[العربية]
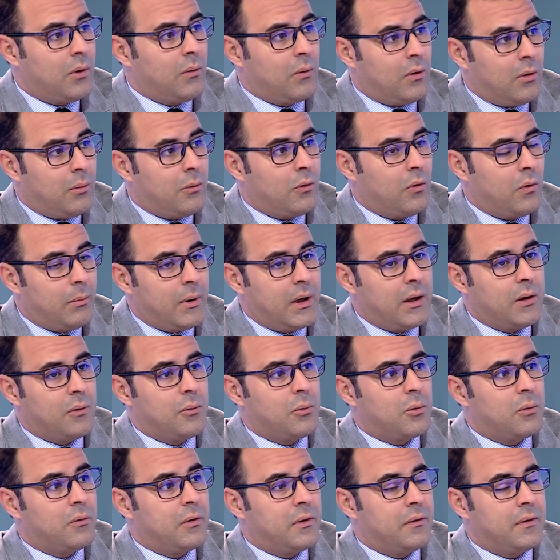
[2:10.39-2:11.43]
وما
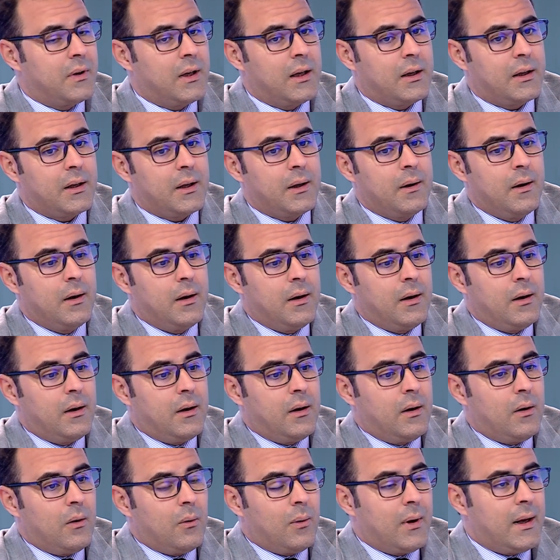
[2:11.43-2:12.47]
يدور في فلكه
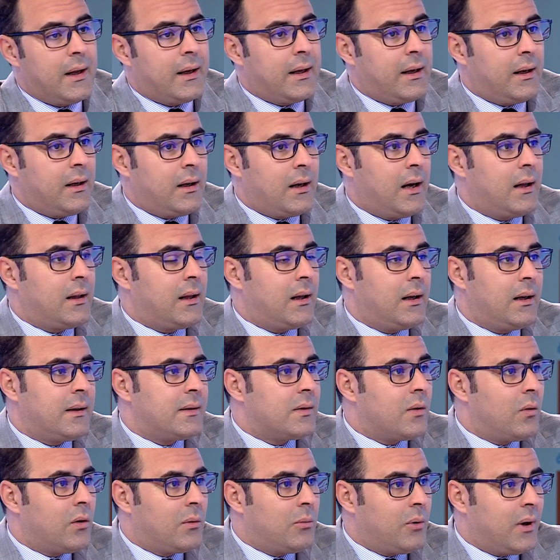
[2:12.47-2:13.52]
ولكن هذا
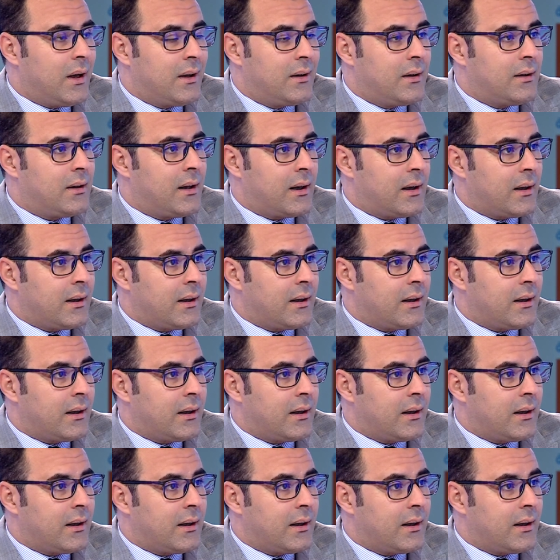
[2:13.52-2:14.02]
ليس هو المحدد